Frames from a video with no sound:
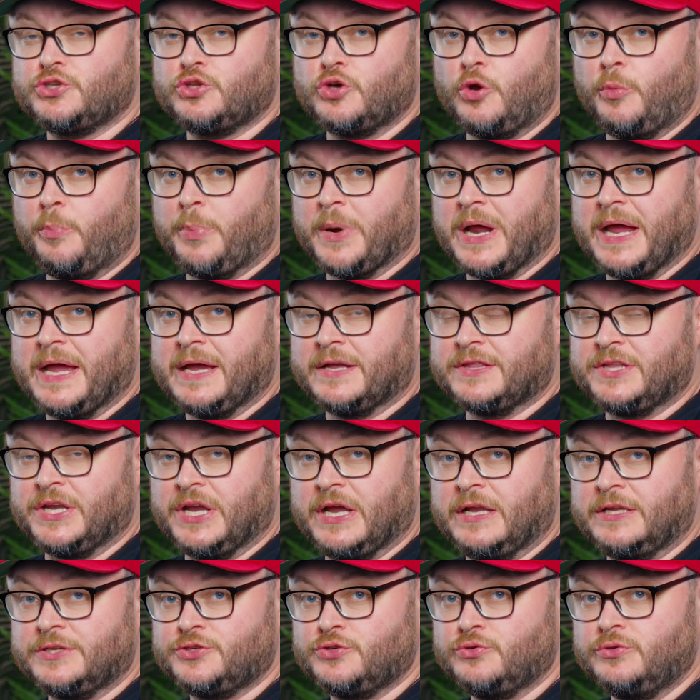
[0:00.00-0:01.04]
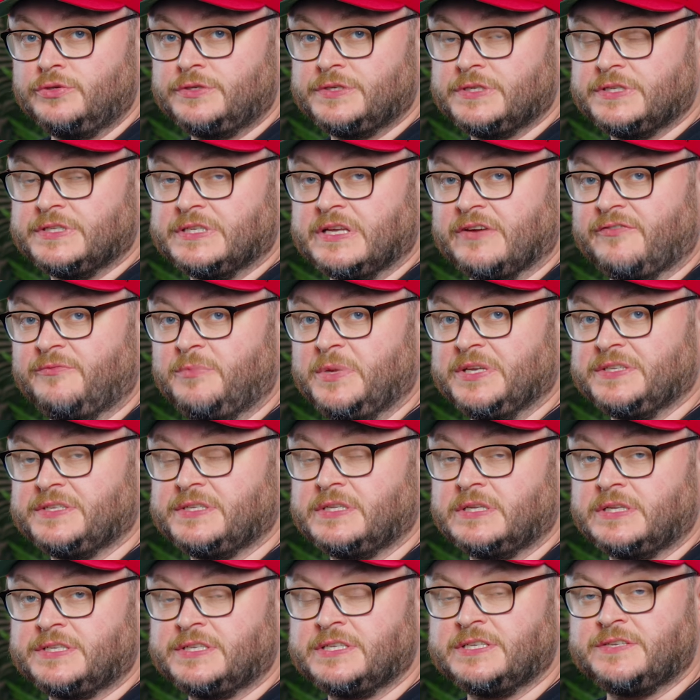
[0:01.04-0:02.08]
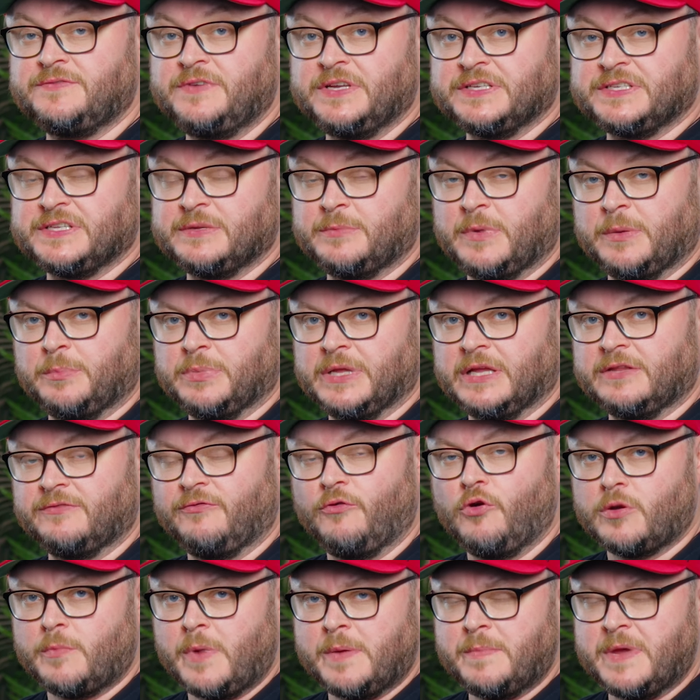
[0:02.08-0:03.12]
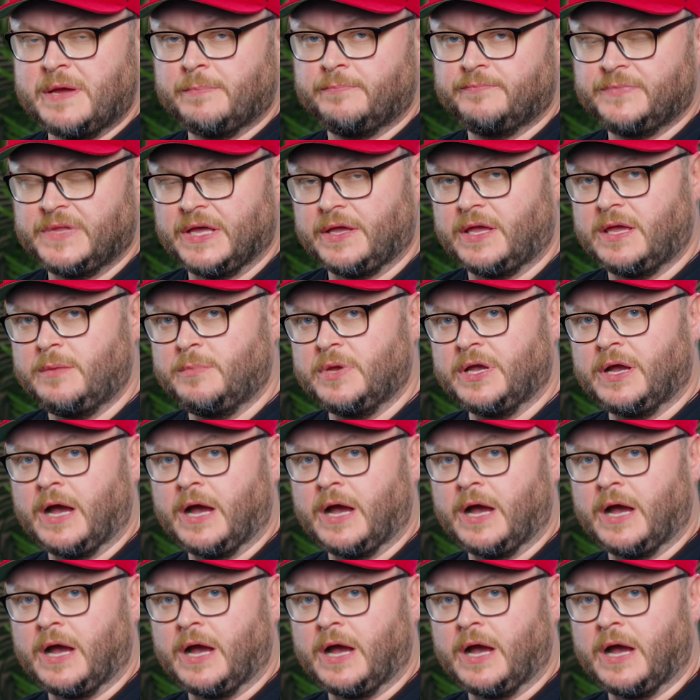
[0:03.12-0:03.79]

что проект реализуется совместно с известными платформами, такими